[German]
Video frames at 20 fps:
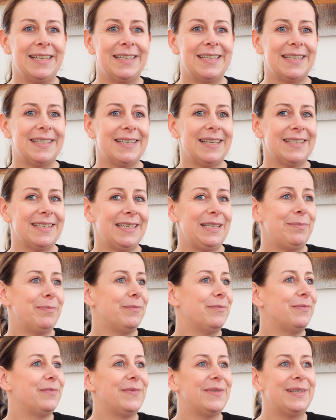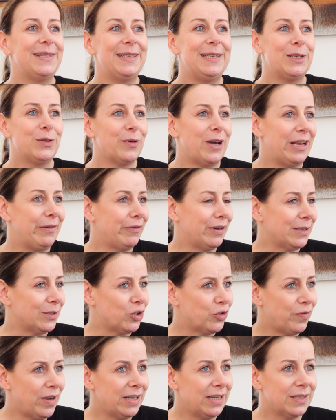dass das eben nicht so einfach
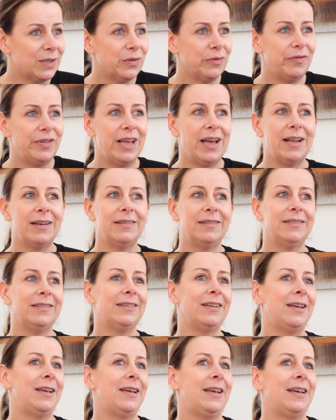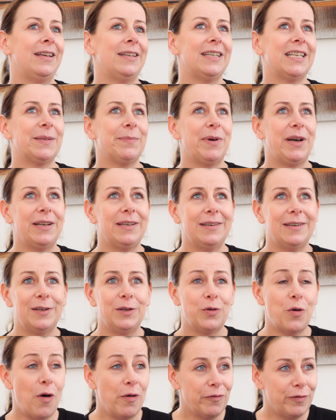ist, schwanger zu werden, dass man
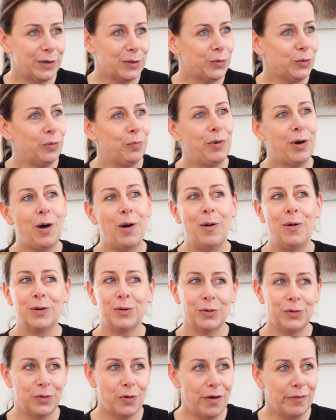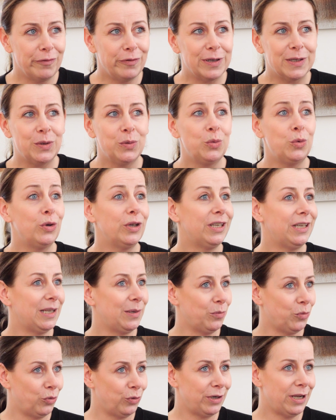noch einen Versuch braucht und noch einen Versuch.
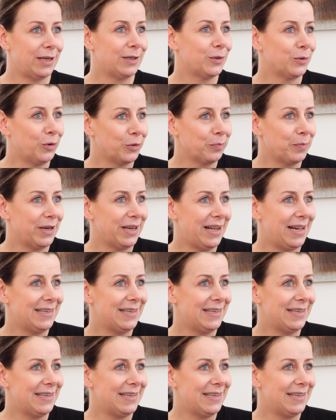Jeden Monat guckt man